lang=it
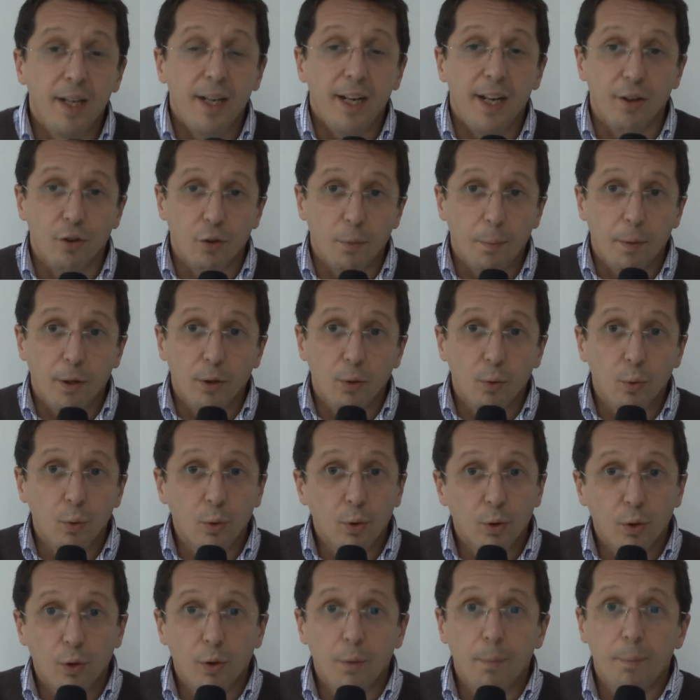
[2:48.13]
E
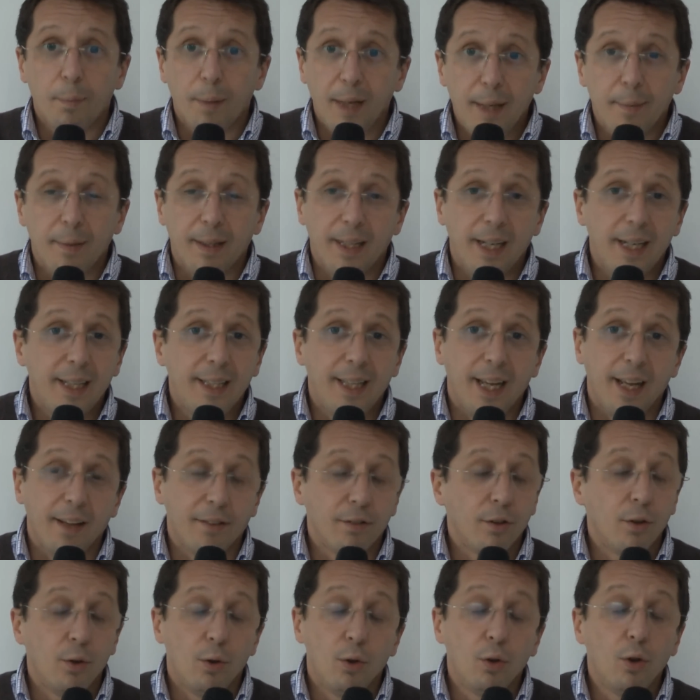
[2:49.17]
soprattutto, prima del
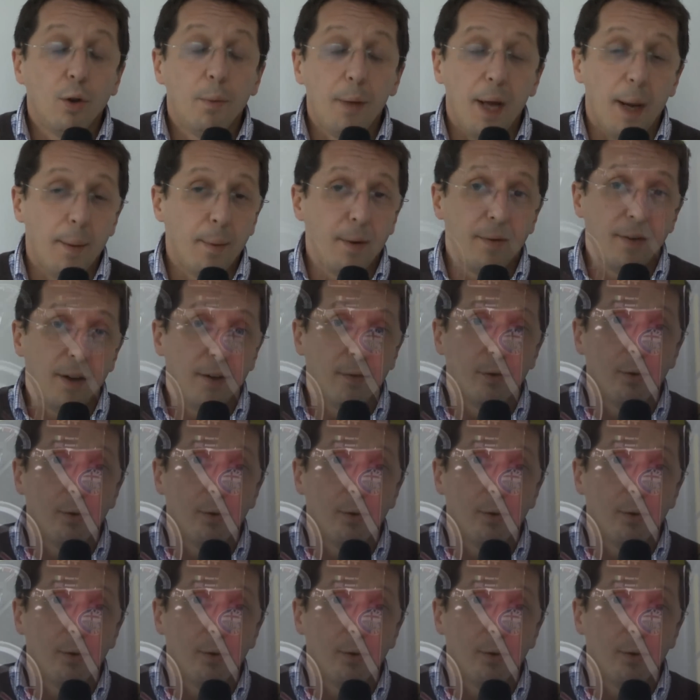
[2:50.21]
test non dobbiamo aver